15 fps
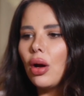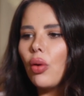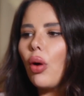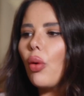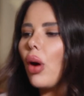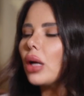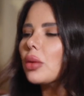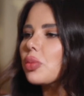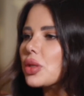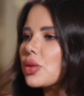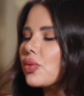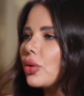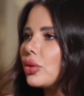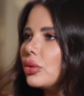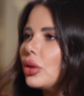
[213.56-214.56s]
واوقات
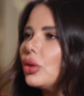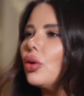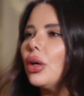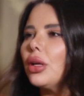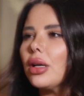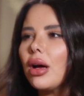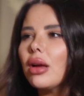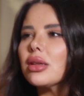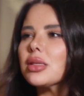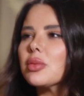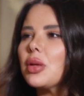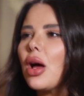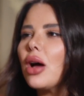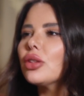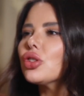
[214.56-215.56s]
بصفن انه انا خلص
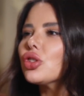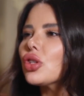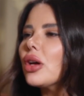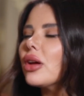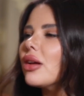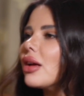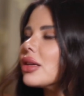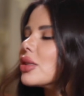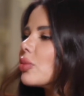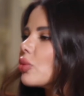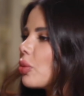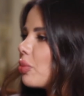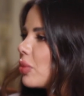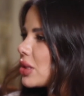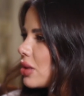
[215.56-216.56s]
من هذا الشهر لازم
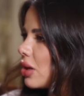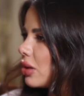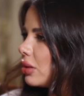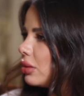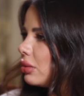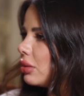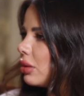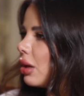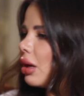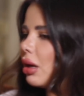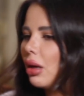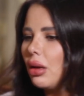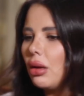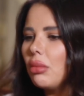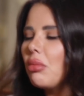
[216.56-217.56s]
ضب مصاري
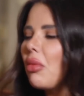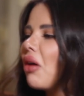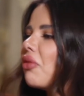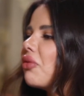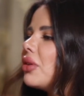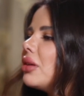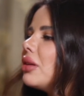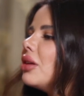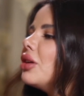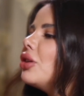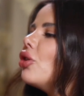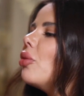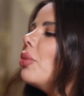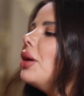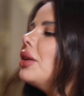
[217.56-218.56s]
ما في
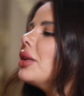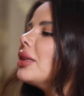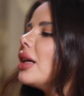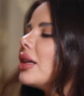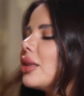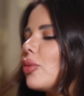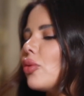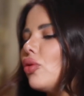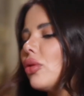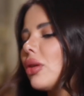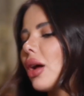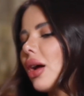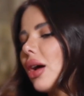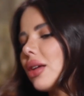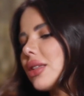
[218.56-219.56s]
يومين ثلاثة بكون
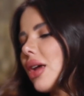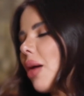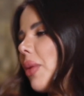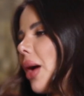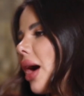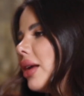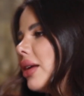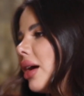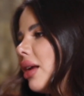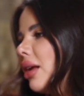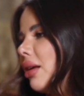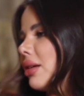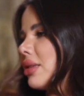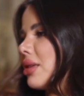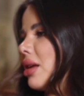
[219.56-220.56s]
رايحة ساحبة حالي على
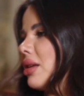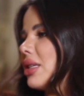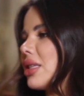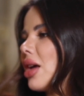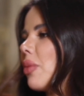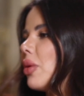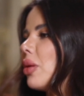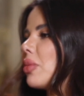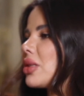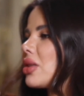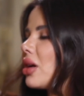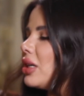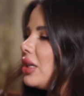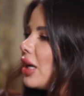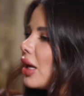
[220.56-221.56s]
الغزانه ساحبة
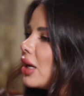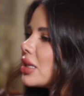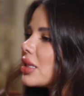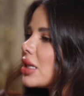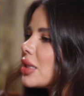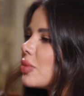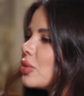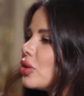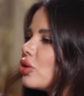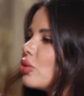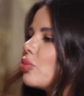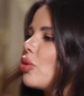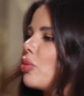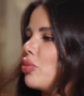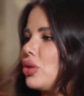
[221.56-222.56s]
المصاري اللي على الأساس بدي
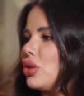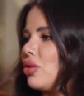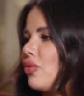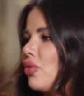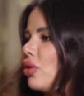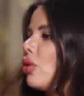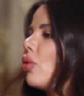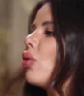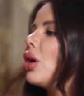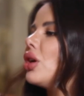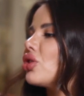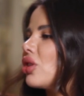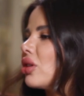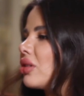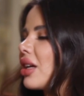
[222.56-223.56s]
ضبهم بصرفهم وهي
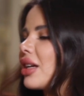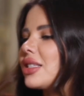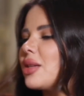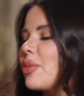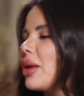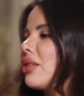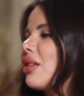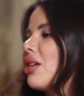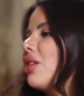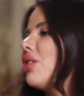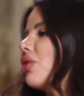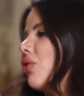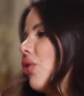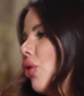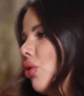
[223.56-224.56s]
شرطك إذا ما
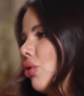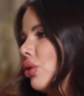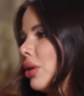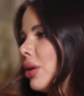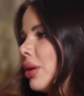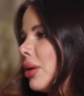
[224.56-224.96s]
تدينت فوقهم